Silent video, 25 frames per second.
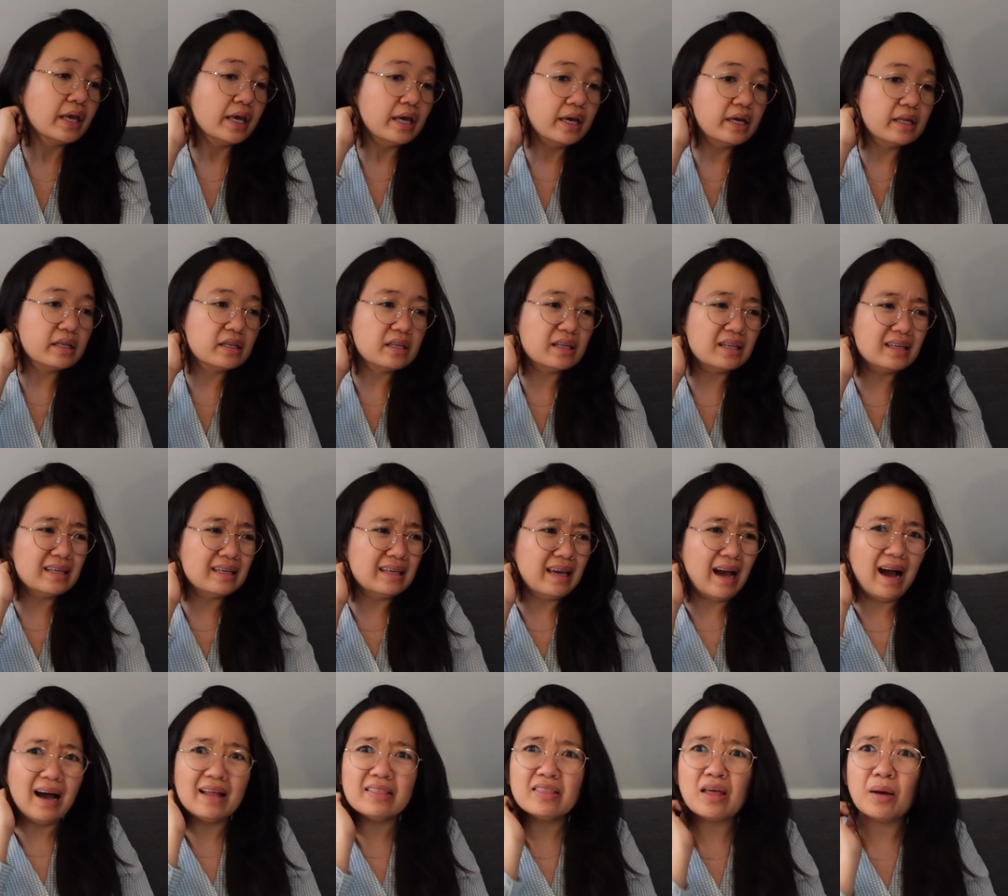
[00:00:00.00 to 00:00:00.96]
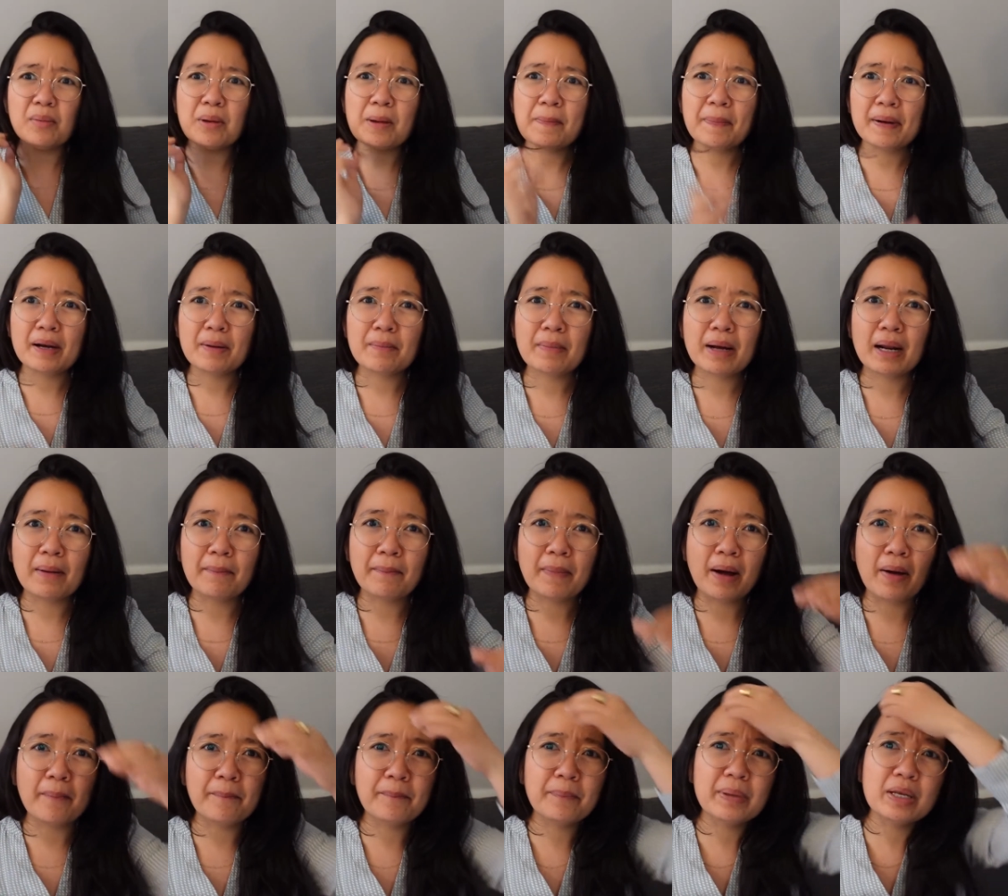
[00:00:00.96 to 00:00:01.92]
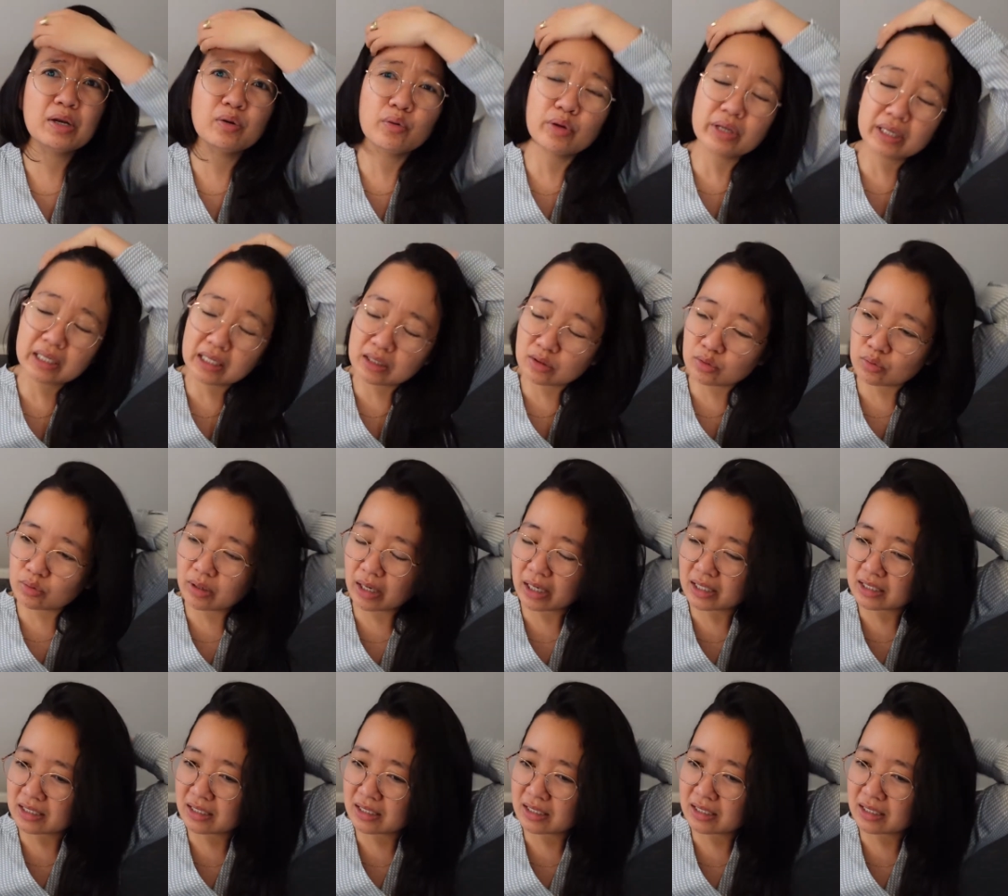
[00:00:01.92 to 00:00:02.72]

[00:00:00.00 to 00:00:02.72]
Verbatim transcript: And yeah, dami palang mga, mga Pinoy dito guys.